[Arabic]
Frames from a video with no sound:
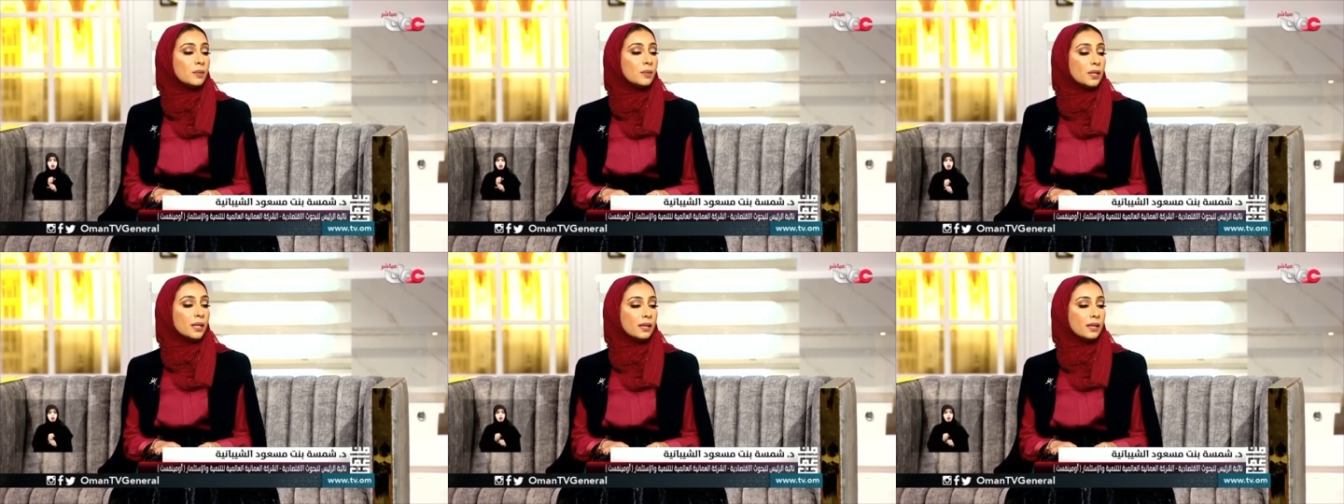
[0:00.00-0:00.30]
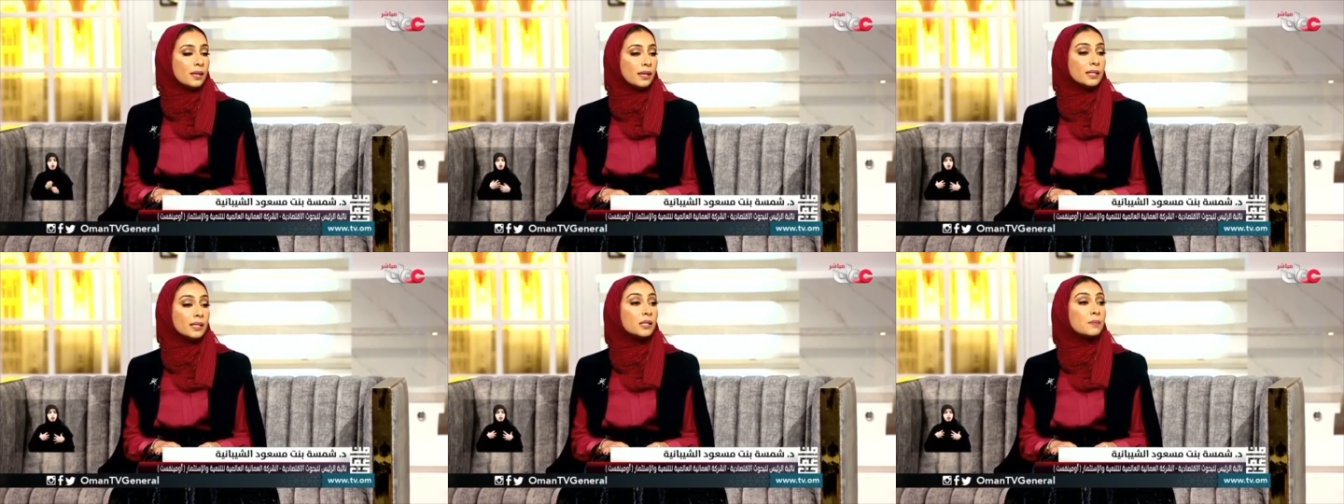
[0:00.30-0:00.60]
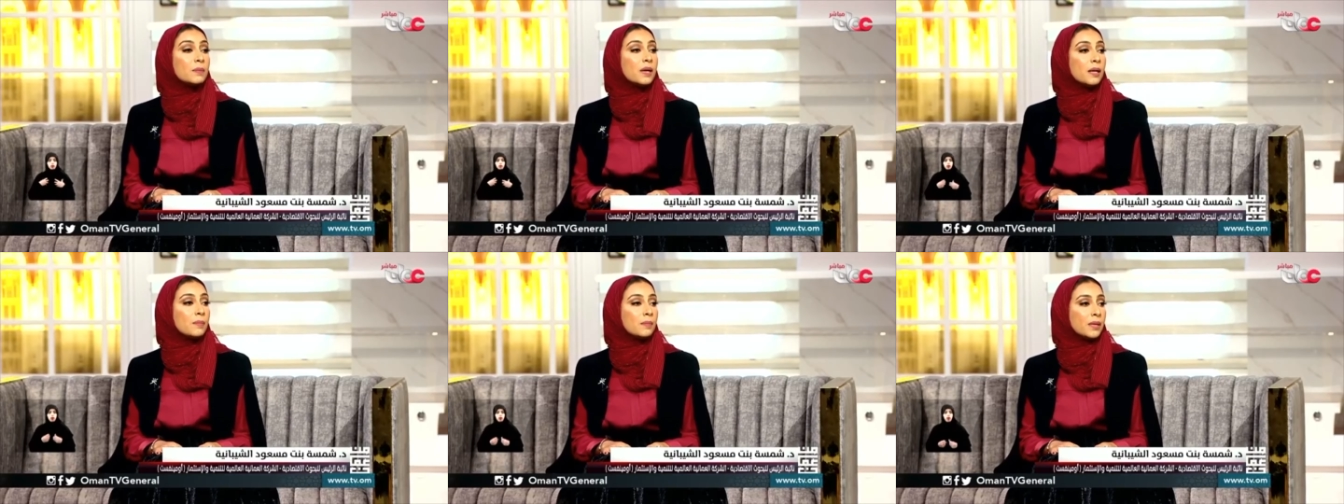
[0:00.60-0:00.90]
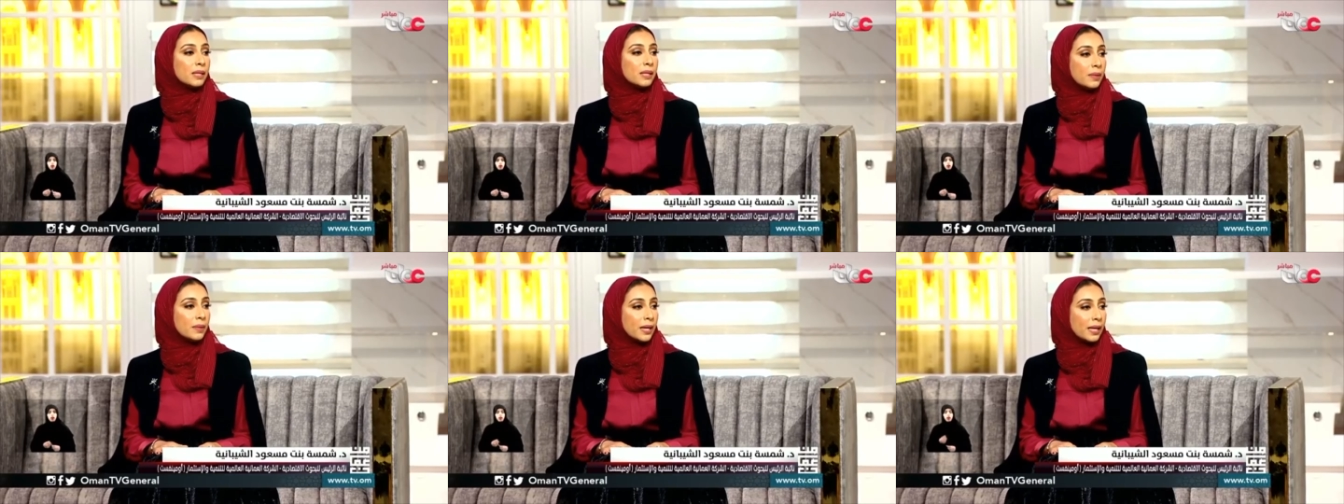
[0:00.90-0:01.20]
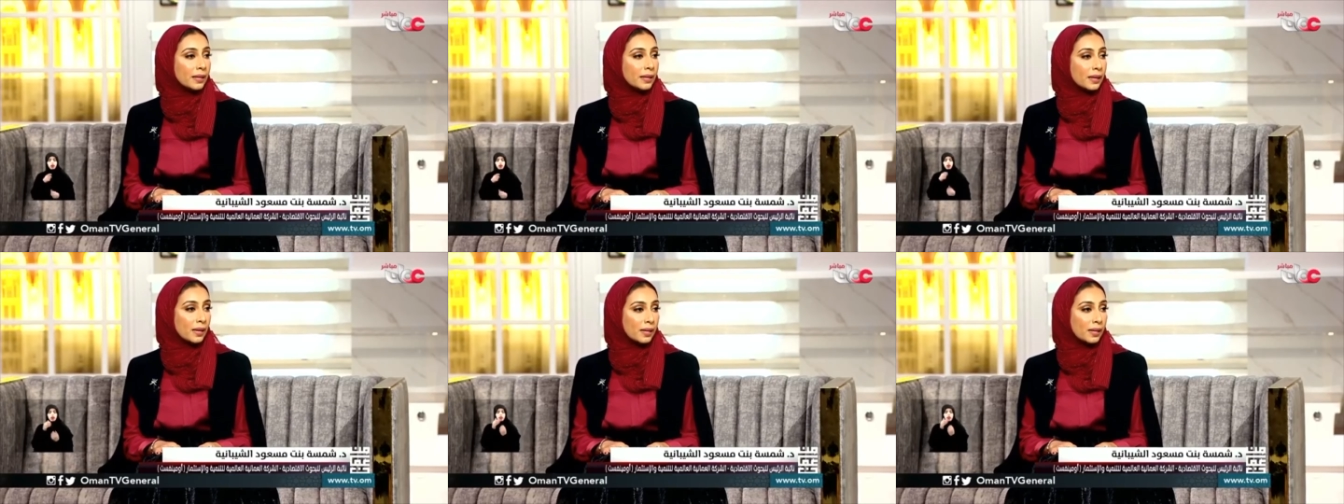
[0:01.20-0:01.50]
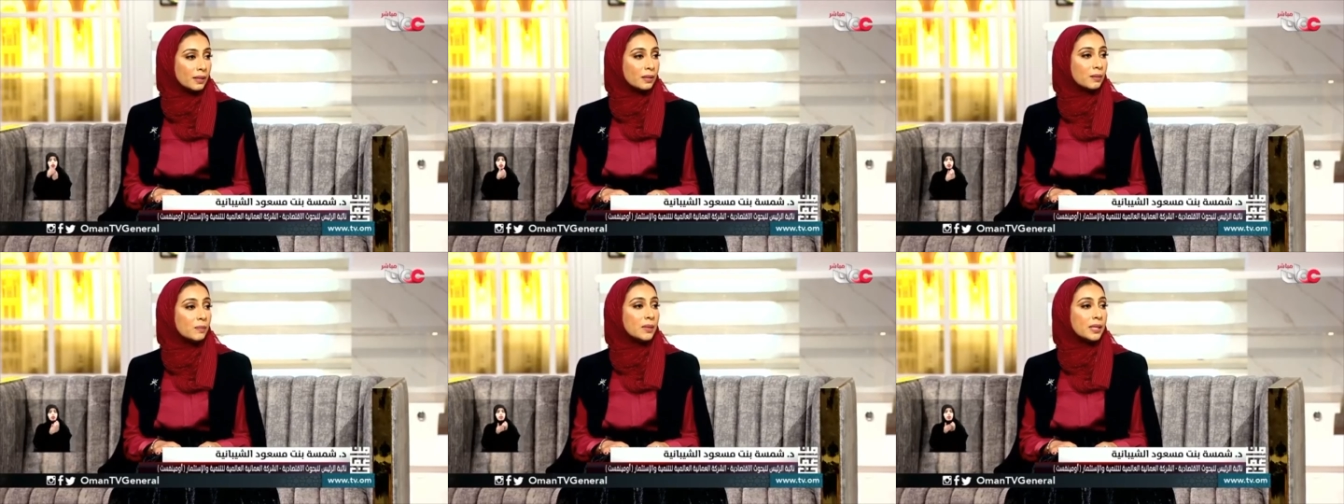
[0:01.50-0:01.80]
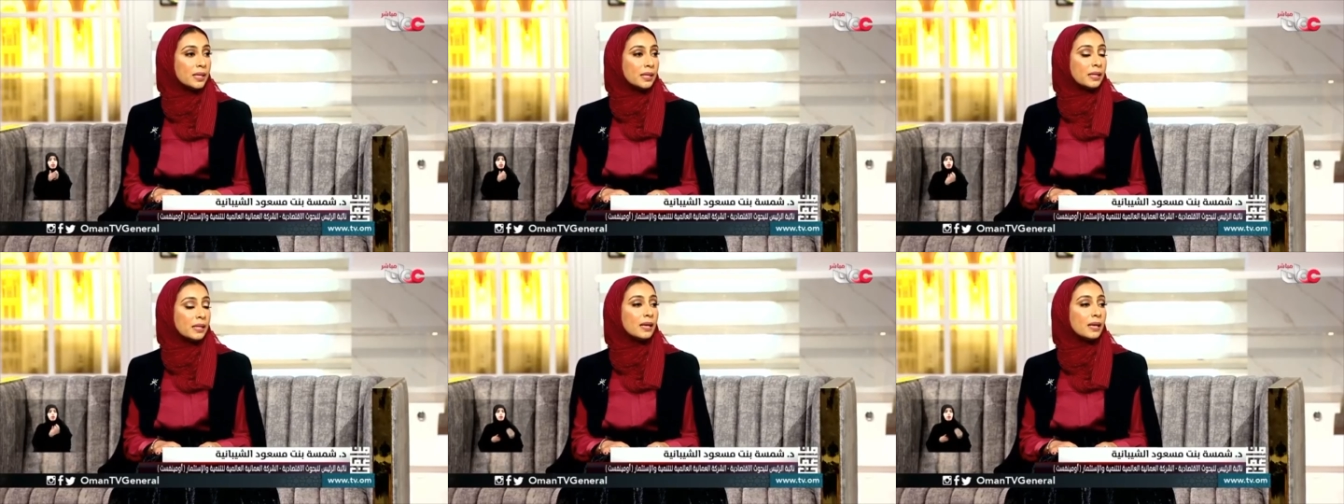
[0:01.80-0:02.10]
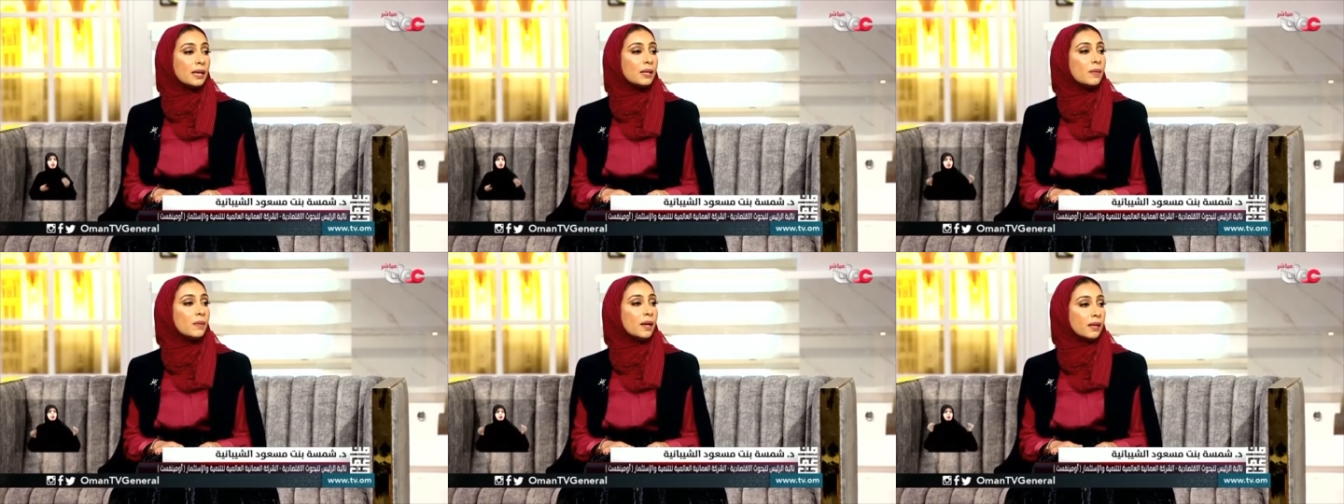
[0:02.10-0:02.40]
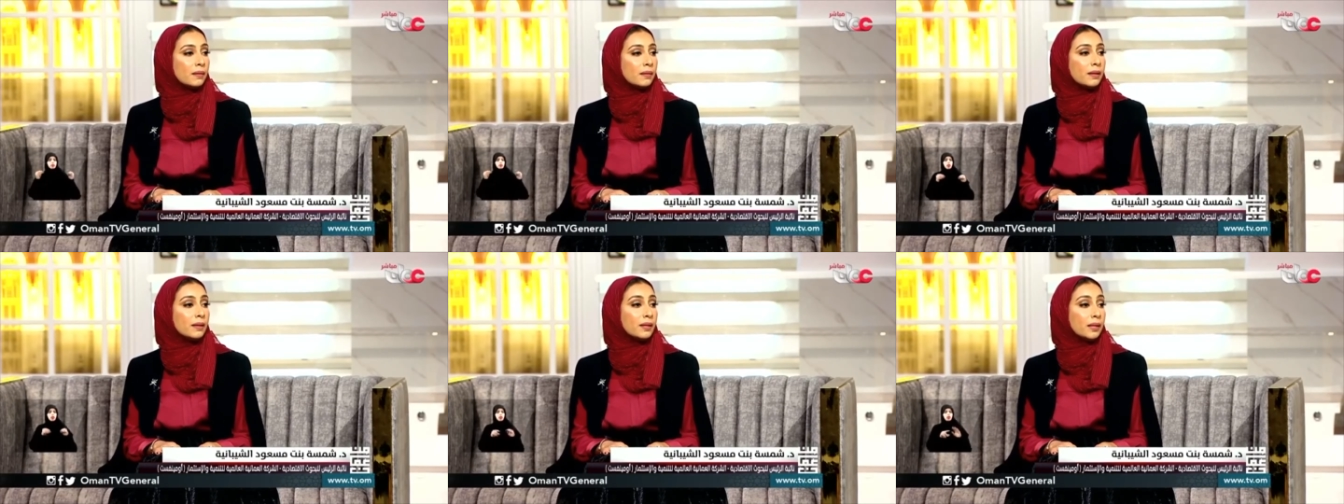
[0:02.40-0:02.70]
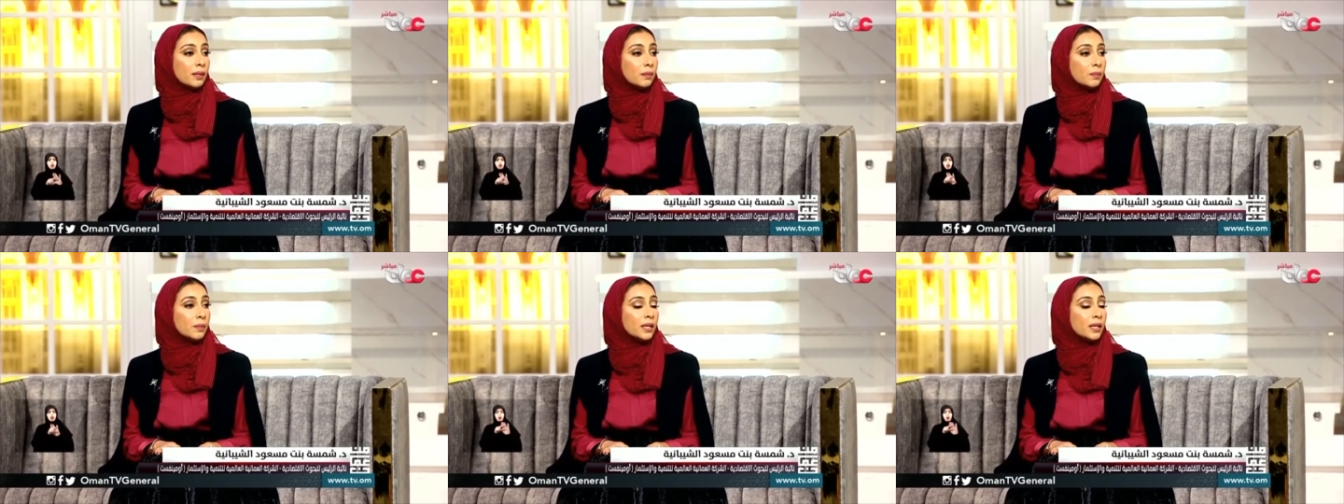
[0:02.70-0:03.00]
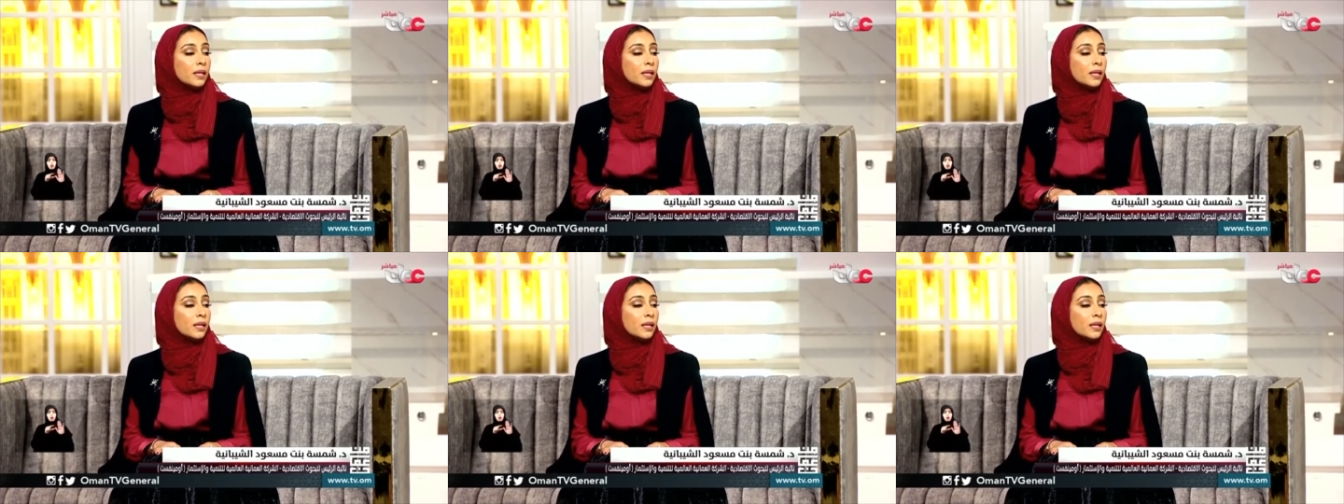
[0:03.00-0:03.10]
آه، اهتماما بالغا بالبحث العلمي